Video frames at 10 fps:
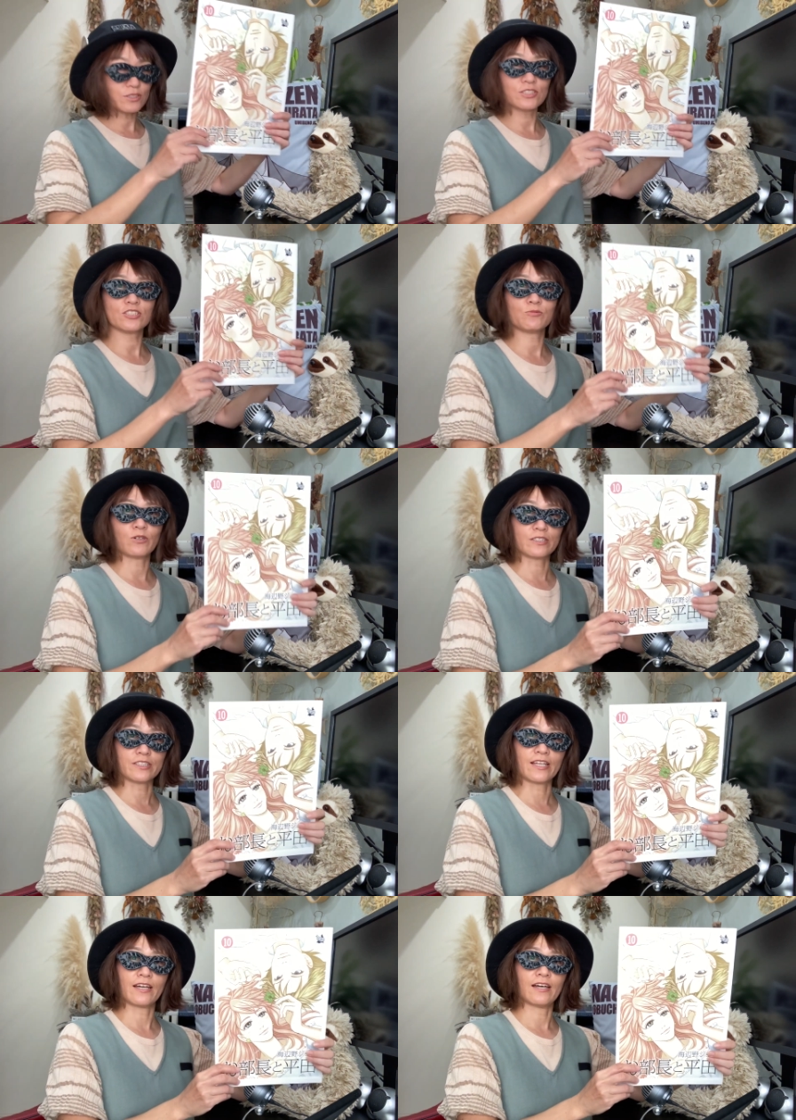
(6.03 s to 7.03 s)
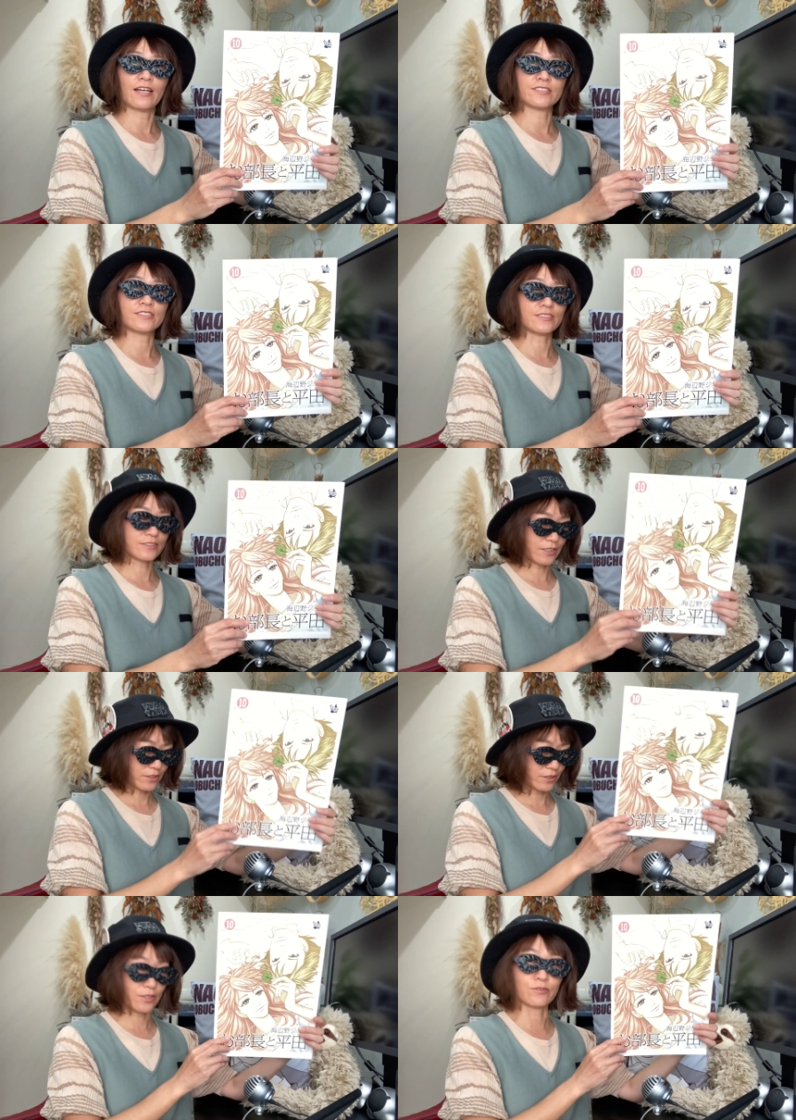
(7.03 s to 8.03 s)
クシーモアにて配信され
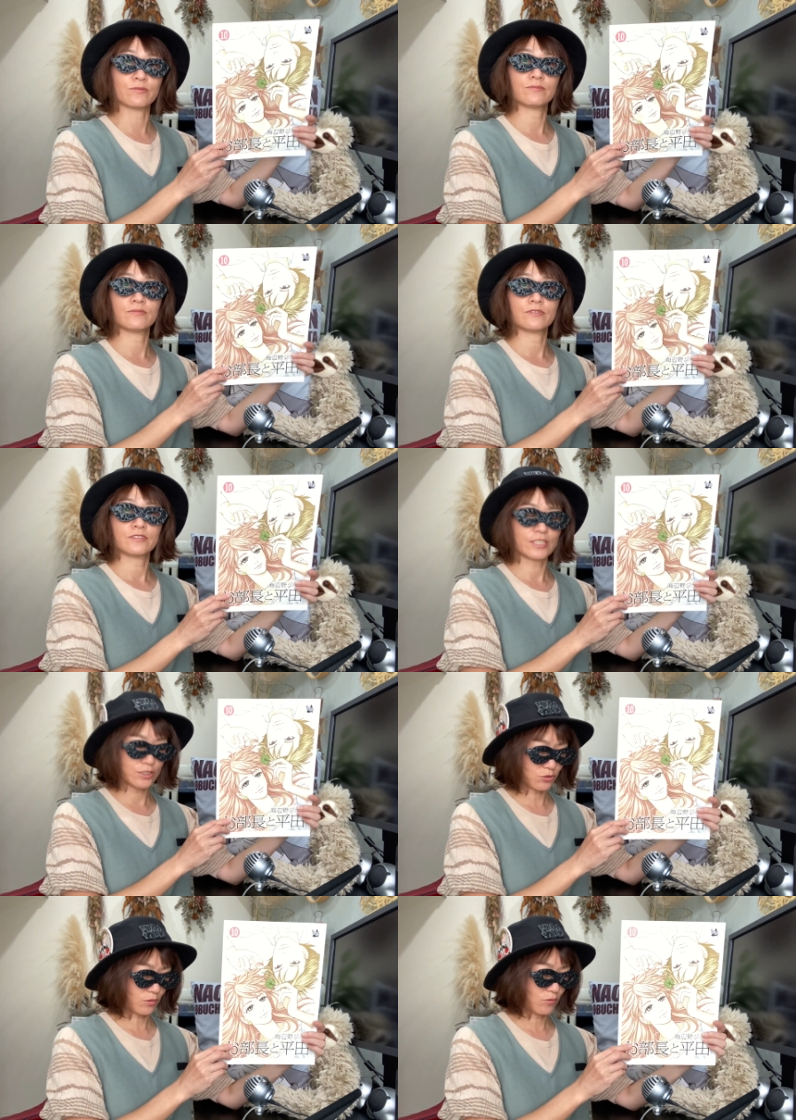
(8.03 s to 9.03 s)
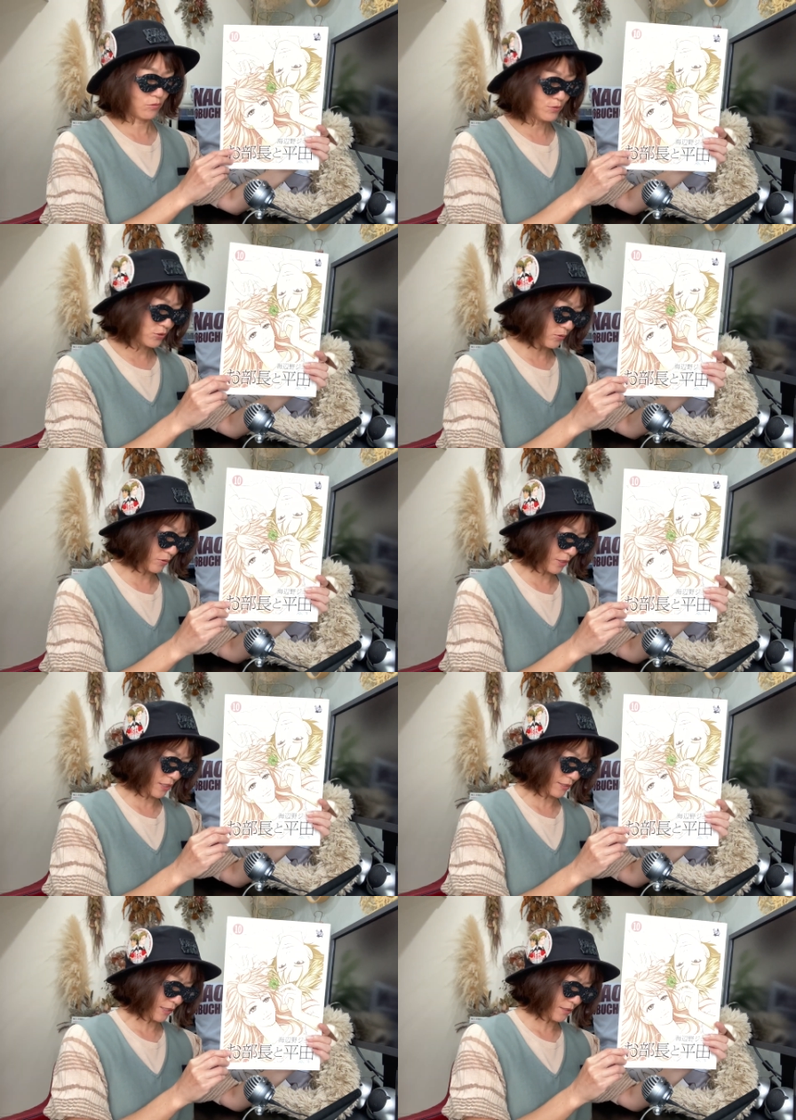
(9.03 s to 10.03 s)
ているセッチョお部長と
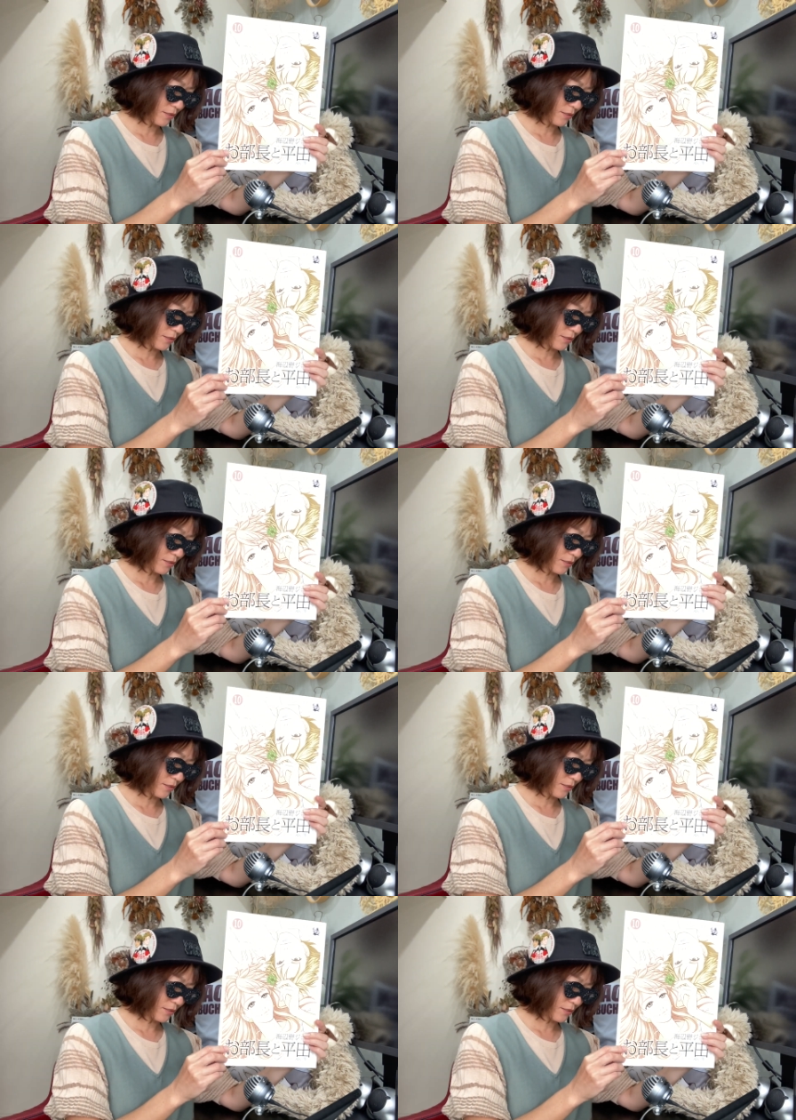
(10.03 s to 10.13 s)
平田、